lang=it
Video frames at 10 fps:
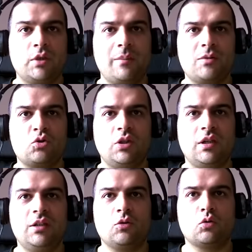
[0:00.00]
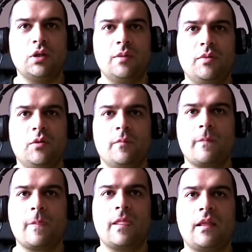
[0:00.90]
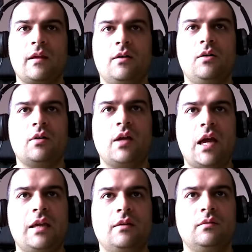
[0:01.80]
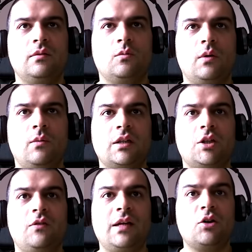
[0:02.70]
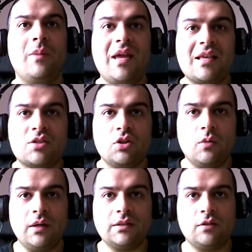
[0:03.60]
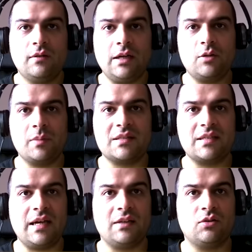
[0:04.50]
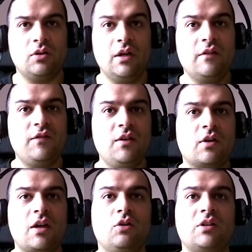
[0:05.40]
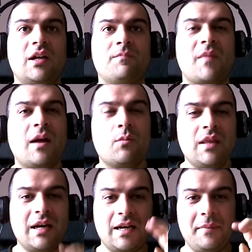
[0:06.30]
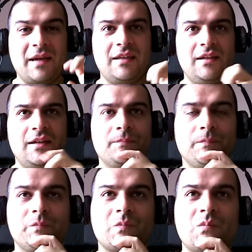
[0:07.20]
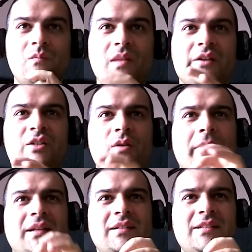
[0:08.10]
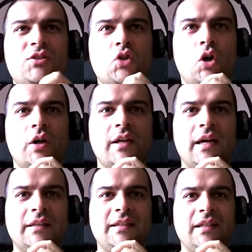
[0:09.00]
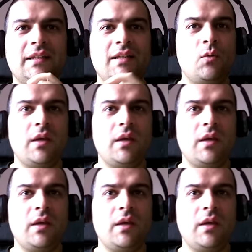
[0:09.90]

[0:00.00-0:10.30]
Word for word: potrebbe succedere di tutto e di più. Ok, guarda dove l'hanno messo, guarda dove l'hanno piazzato. Figo che oltre a guidare le macchine c'è una parte di storia, di, di